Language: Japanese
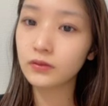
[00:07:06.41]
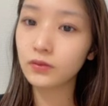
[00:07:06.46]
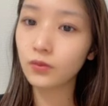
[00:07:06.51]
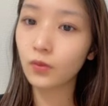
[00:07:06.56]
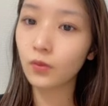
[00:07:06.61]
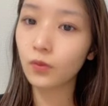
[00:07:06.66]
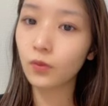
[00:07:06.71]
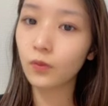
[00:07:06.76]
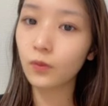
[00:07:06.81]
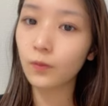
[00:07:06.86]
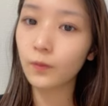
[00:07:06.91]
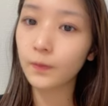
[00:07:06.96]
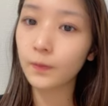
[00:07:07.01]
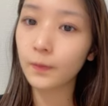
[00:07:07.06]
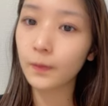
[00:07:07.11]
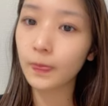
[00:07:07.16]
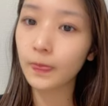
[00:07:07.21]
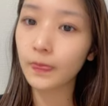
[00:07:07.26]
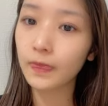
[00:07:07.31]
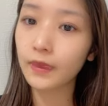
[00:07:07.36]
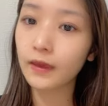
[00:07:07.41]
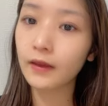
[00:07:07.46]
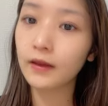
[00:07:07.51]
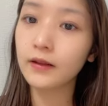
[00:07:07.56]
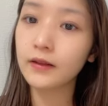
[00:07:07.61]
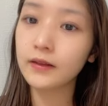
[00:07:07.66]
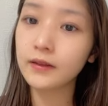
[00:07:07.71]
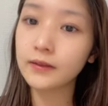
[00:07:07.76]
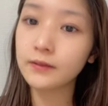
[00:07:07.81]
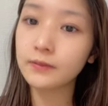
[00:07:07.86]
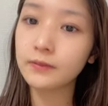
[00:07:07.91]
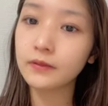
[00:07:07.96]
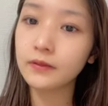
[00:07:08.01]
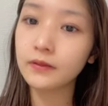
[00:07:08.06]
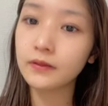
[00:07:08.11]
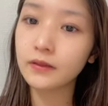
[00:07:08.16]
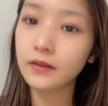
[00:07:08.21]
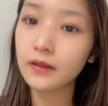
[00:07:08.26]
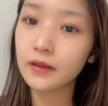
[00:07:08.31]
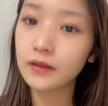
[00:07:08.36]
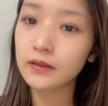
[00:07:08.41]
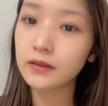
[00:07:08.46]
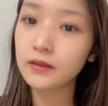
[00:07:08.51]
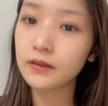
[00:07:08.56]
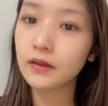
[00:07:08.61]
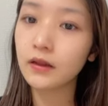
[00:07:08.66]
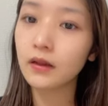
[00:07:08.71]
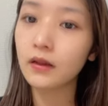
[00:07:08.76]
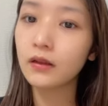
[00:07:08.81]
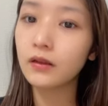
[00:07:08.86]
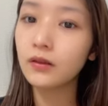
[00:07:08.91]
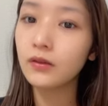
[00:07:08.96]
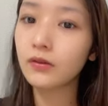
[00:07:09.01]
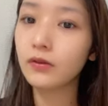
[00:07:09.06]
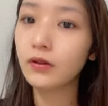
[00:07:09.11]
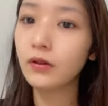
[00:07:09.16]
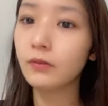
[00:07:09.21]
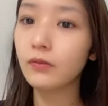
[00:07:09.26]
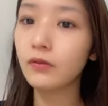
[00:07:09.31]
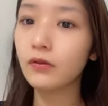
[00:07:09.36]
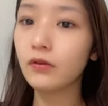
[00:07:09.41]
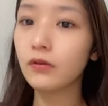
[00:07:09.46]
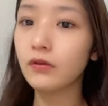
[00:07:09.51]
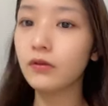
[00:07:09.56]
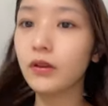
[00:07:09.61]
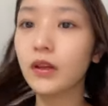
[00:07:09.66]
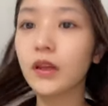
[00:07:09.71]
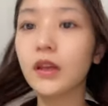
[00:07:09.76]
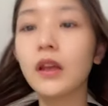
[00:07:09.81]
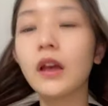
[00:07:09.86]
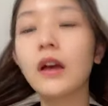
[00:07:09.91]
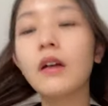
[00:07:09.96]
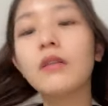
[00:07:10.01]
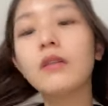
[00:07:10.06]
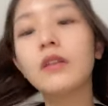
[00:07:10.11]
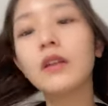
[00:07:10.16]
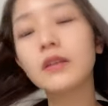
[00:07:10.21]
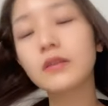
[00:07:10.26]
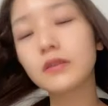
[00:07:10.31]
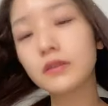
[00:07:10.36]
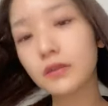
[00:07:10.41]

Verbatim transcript: そうだから自分でしたいよりも似合うや